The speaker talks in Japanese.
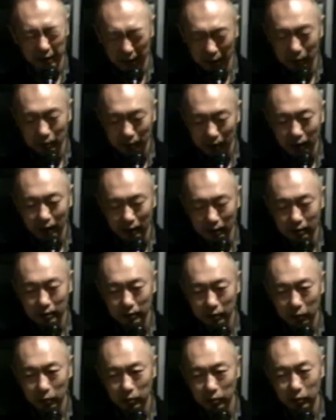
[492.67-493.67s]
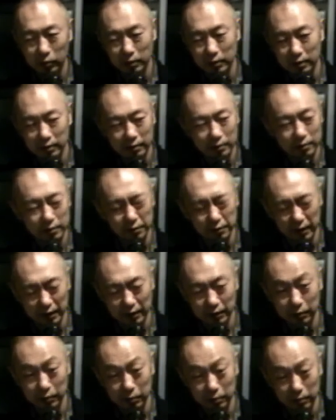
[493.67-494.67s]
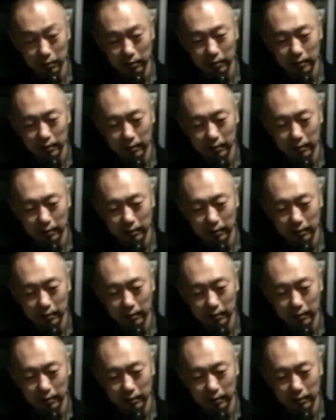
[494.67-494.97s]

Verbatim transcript: 本的にはずっと音を作るような仕事を